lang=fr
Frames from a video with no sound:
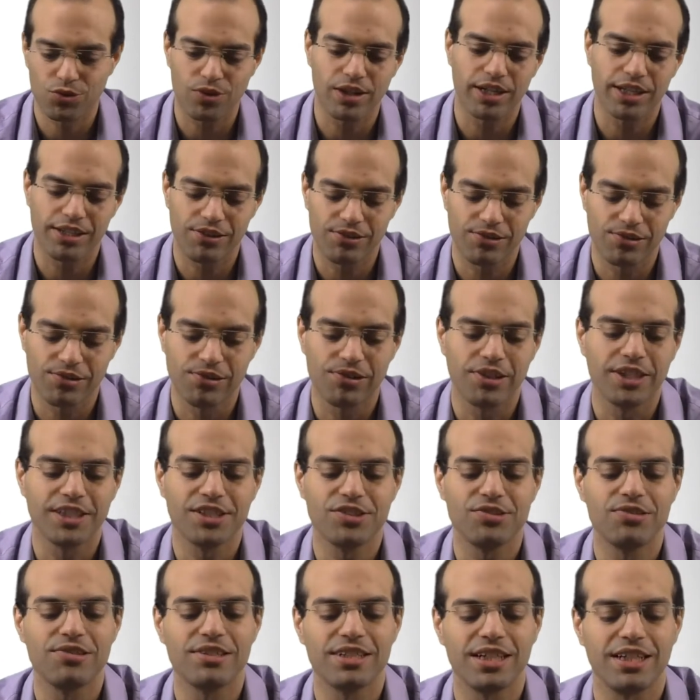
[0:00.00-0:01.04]
aurez le,
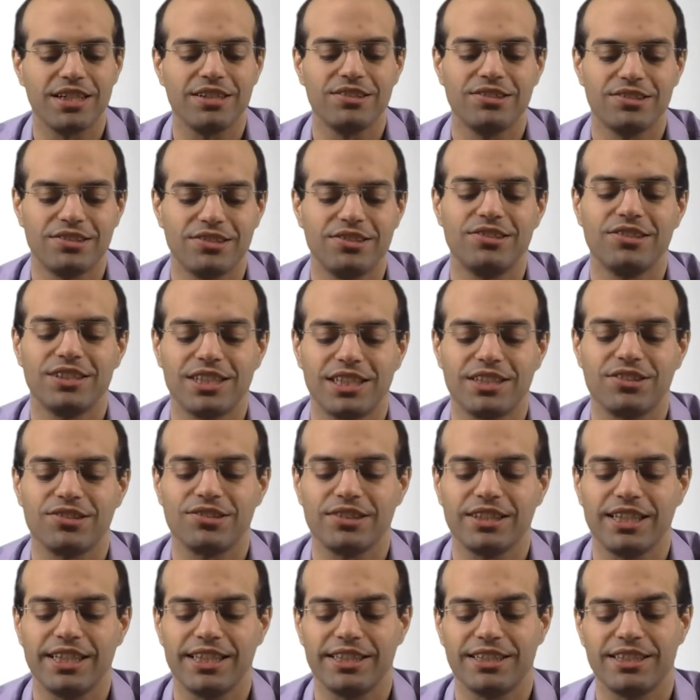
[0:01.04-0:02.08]
résultat de, cette
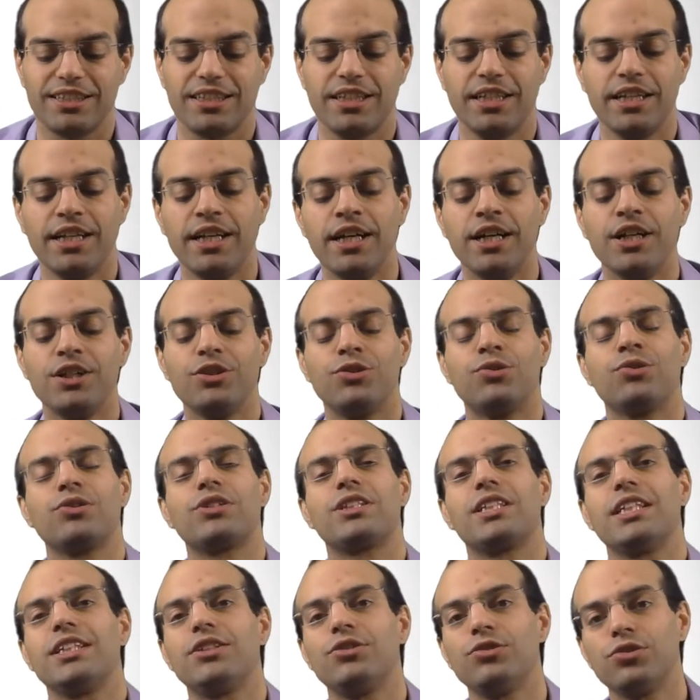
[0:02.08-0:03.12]
requête. Donc
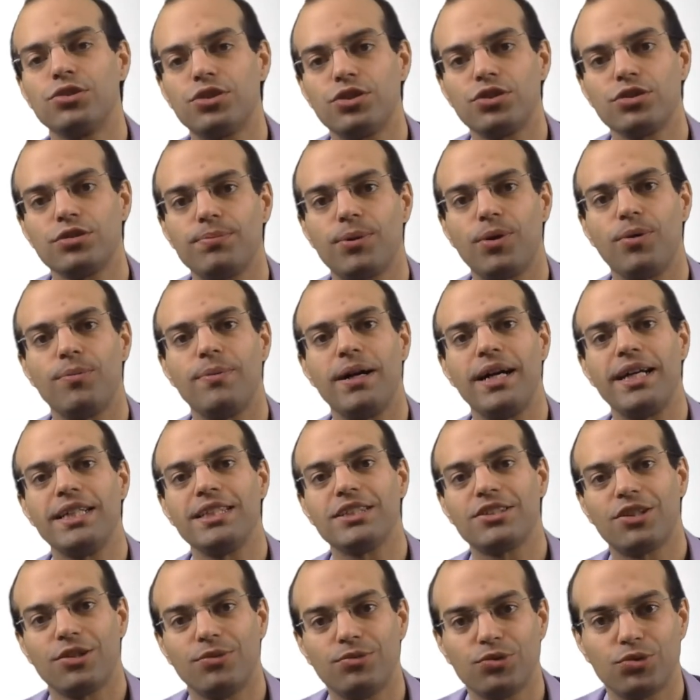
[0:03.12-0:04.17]
cette notion de
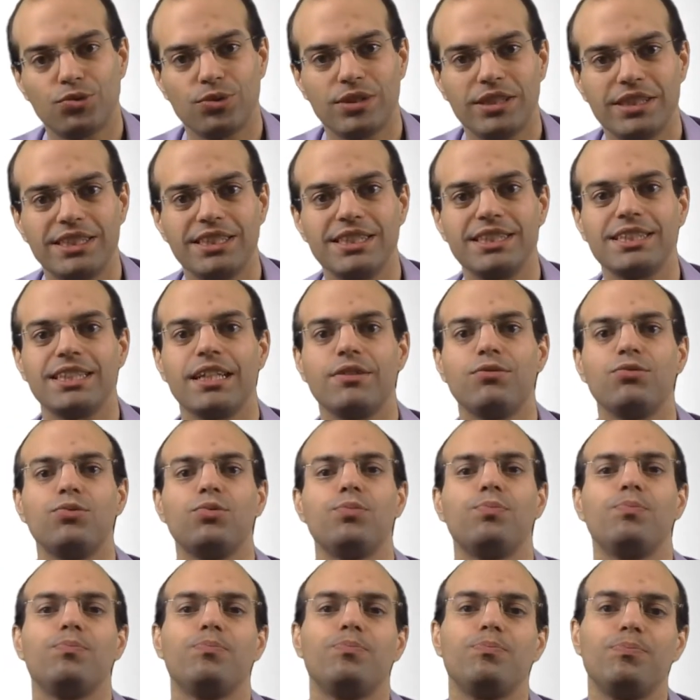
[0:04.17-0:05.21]
promise, comme je vous l'ai dit, ça vous
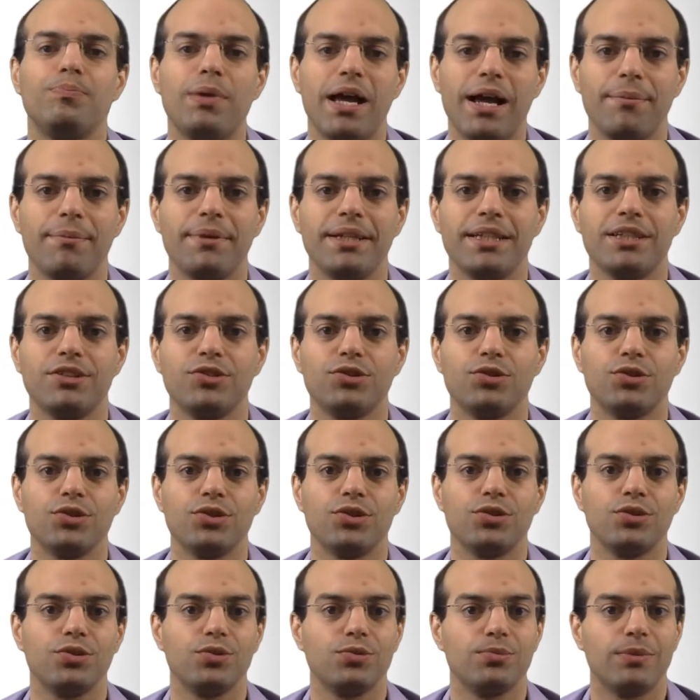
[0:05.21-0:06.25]
permet
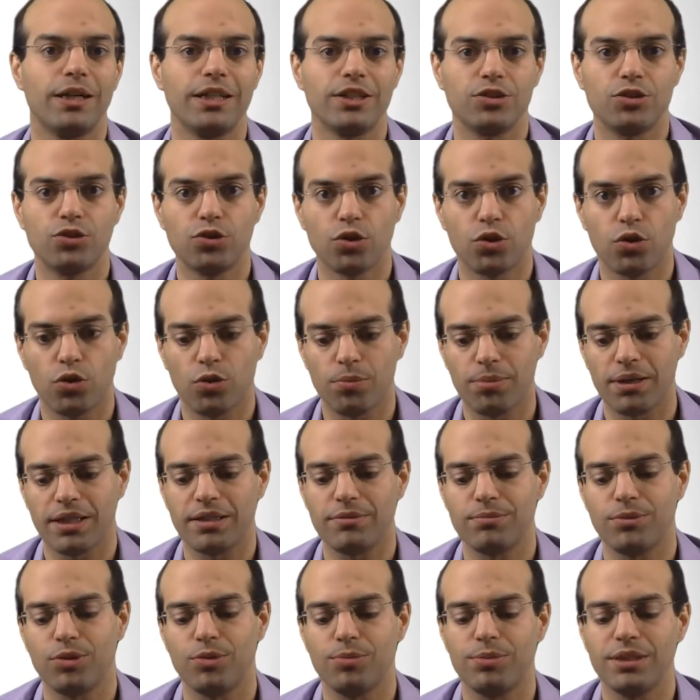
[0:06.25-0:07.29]
de, bah,
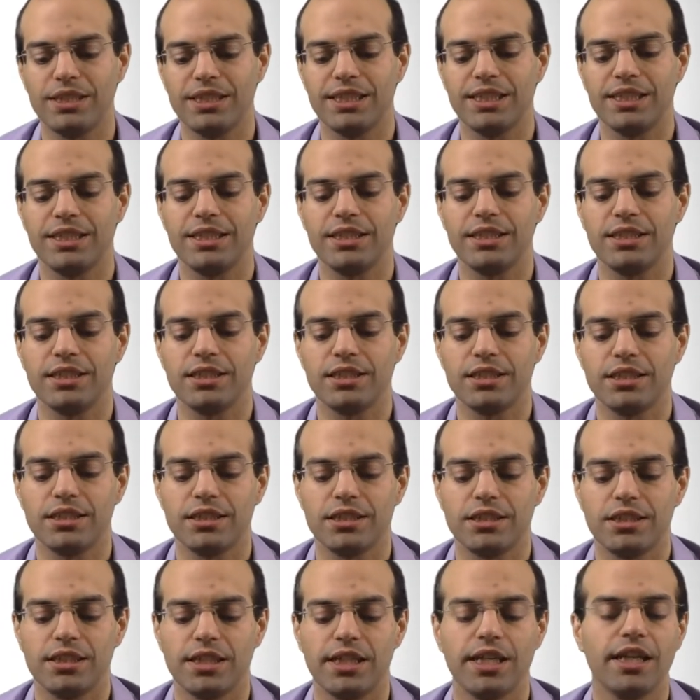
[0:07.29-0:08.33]
complètement oublier
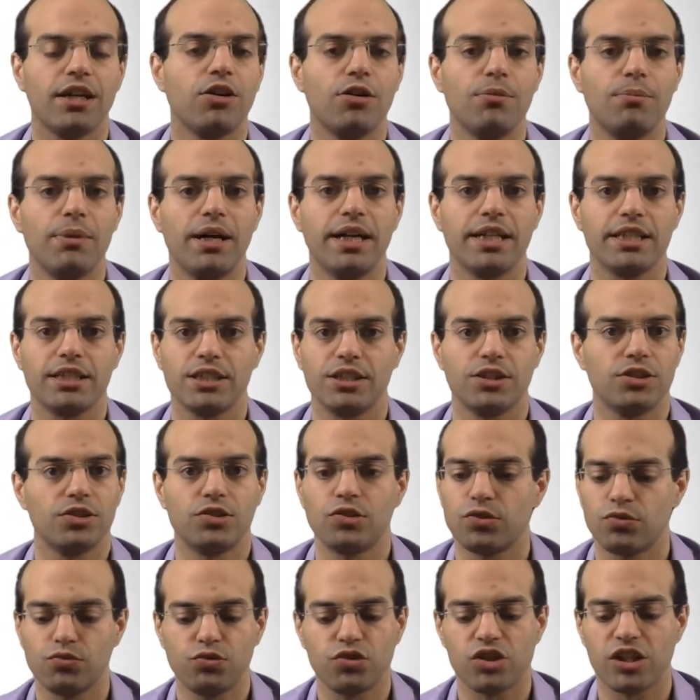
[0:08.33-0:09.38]
les callbacks.
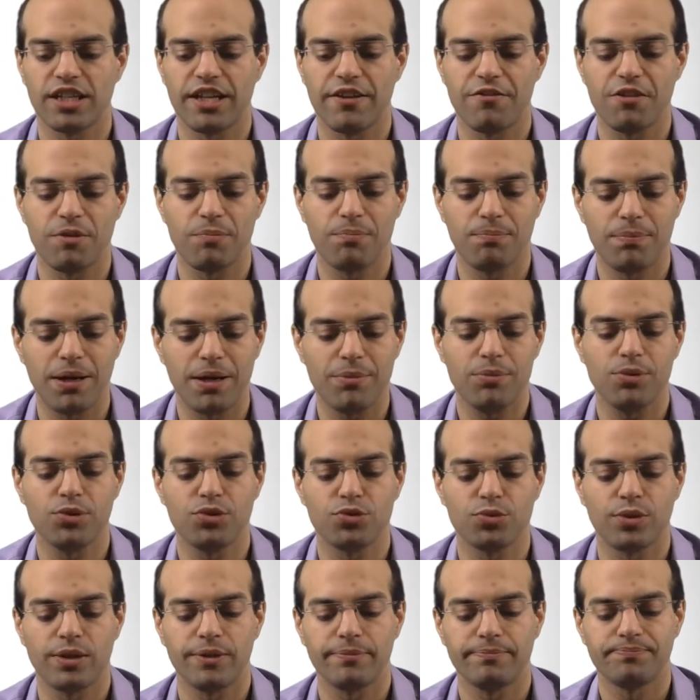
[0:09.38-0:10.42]
Donc vous n'en avez pas
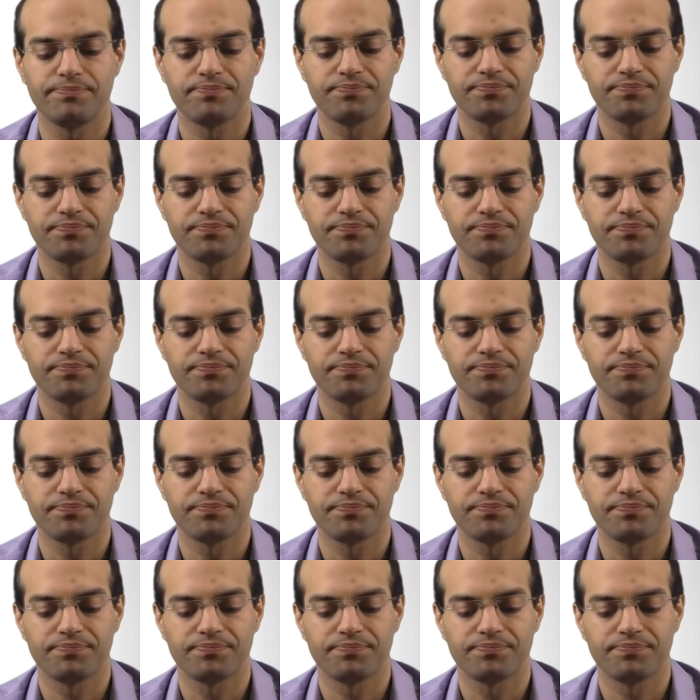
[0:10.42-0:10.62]
besoin.